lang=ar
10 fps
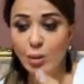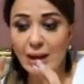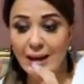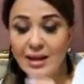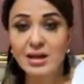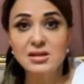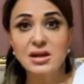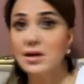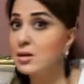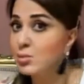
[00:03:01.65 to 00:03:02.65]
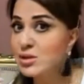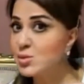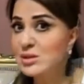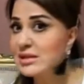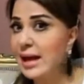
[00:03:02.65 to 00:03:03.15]
قوي الاختيارات
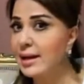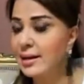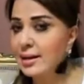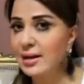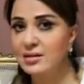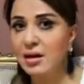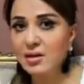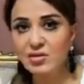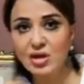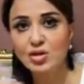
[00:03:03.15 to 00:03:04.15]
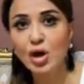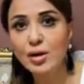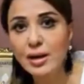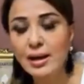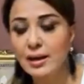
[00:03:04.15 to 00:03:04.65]
مش بالسهل انك تعرف
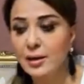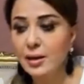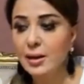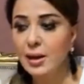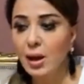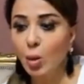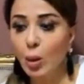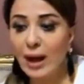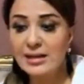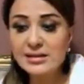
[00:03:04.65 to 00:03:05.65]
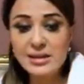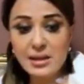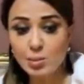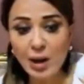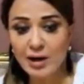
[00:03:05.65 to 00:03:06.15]
تختار ايه
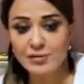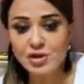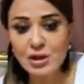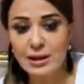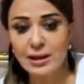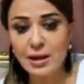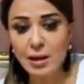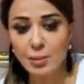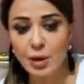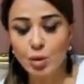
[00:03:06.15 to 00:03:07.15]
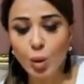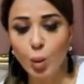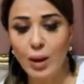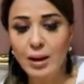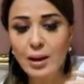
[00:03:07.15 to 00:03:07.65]
وحسيت معرفش ليه رغم انه
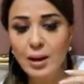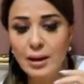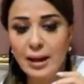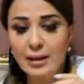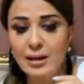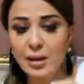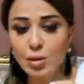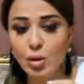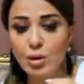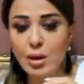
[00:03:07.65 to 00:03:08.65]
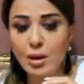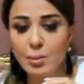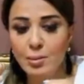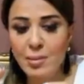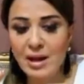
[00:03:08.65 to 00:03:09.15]
هو يعني ينقل
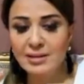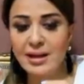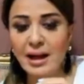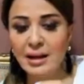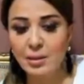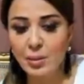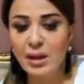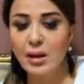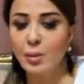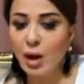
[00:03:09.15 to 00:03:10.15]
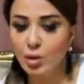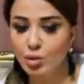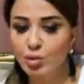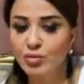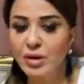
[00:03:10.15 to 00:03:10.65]
ماده علميه
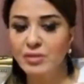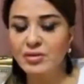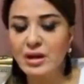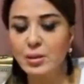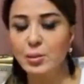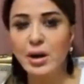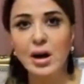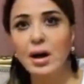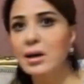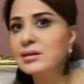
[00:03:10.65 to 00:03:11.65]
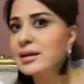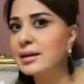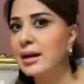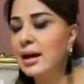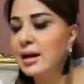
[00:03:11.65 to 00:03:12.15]
معروفه في المرحله
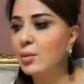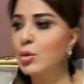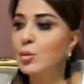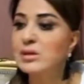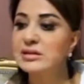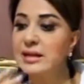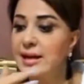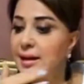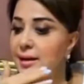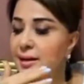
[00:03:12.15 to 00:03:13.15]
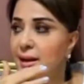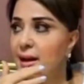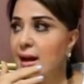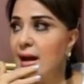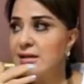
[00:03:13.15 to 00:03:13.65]
تاريخيه من مصر لكن
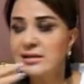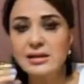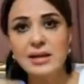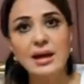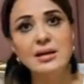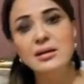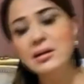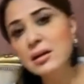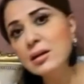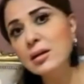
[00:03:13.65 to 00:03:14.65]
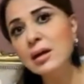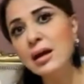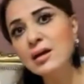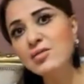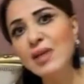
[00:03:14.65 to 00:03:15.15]
حسيت كاني
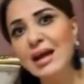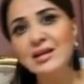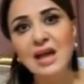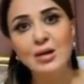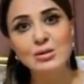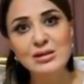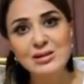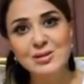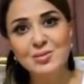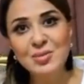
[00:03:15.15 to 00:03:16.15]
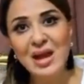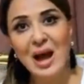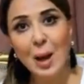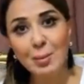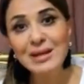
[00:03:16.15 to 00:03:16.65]
كاني في الاندلس
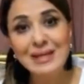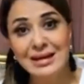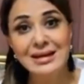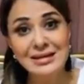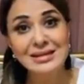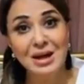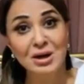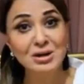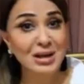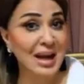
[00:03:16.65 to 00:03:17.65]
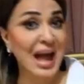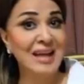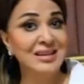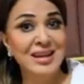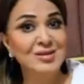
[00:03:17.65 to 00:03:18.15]
حبيت الاختيارات
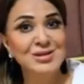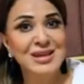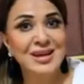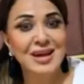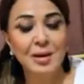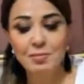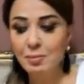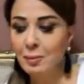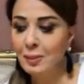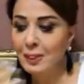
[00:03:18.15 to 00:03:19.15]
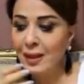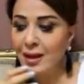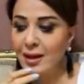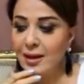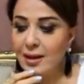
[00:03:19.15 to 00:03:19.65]
الاندلسيه
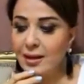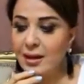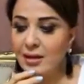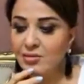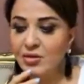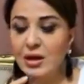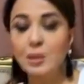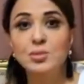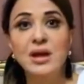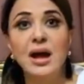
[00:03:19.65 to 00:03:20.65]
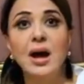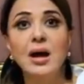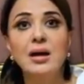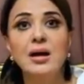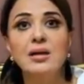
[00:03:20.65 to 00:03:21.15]
آه، كان في
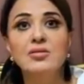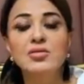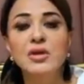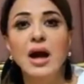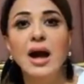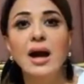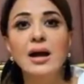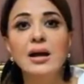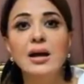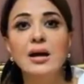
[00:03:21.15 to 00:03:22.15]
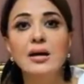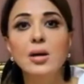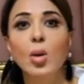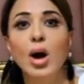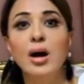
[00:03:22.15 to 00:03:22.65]
ابداع كان في حاله
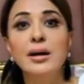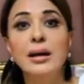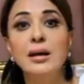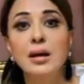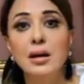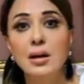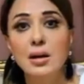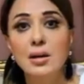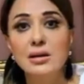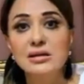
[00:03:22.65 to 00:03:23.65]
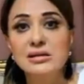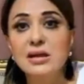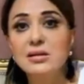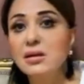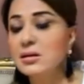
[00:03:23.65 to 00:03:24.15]
روحانيه
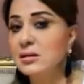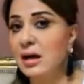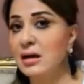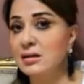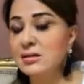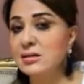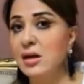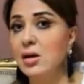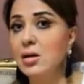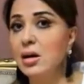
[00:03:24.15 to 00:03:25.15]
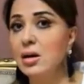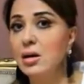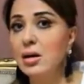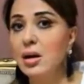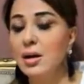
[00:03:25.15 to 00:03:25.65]
سيطرت على الصاله هي
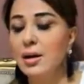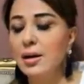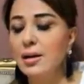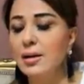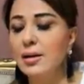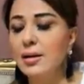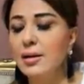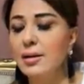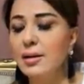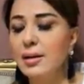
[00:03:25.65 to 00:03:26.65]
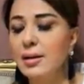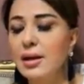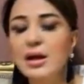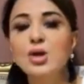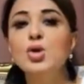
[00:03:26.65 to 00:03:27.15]
آه،
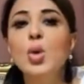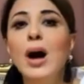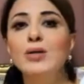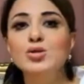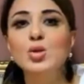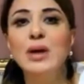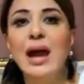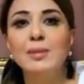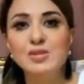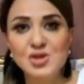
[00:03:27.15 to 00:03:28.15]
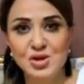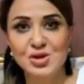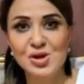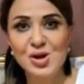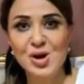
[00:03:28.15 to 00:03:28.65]
he knew how to capture